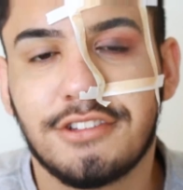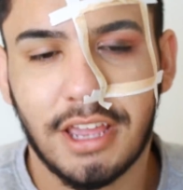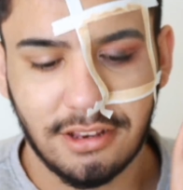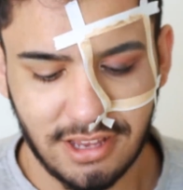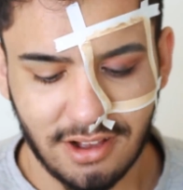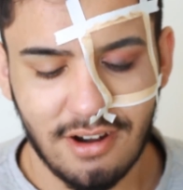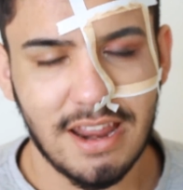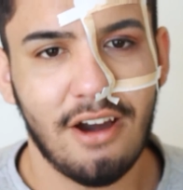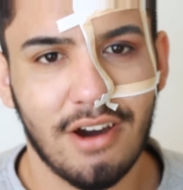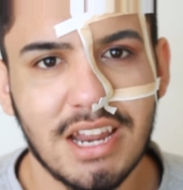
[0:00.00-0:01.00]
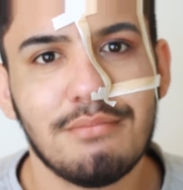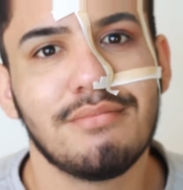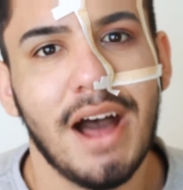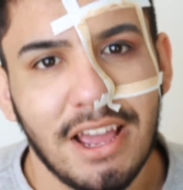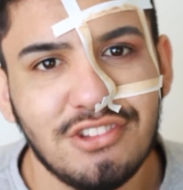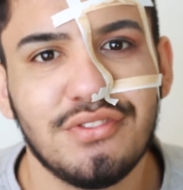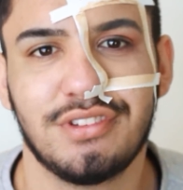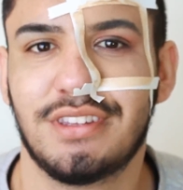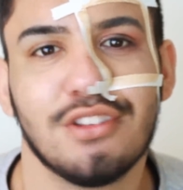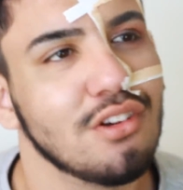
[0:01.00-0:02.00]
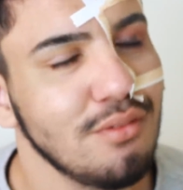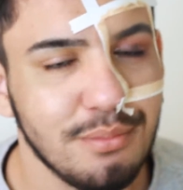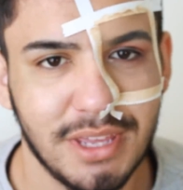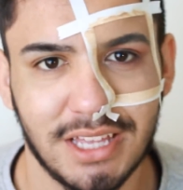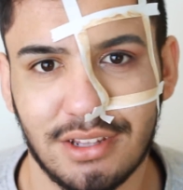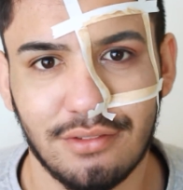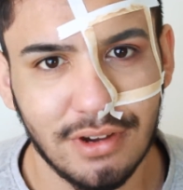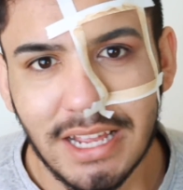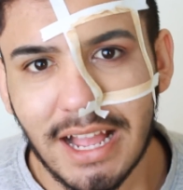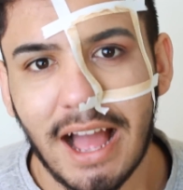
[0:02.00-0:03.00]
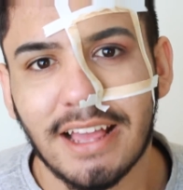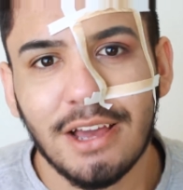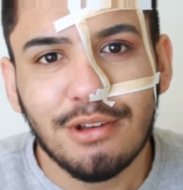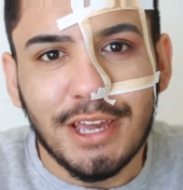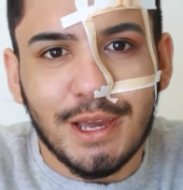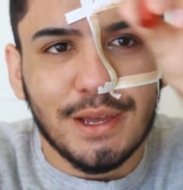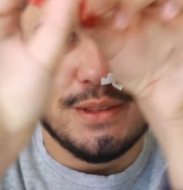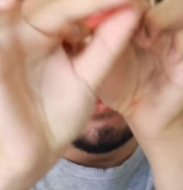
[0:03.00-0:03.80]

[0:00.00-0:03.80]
Gente, agora é a hora mais difícil, que eu tô com medo, não vou negar. Que é o quê?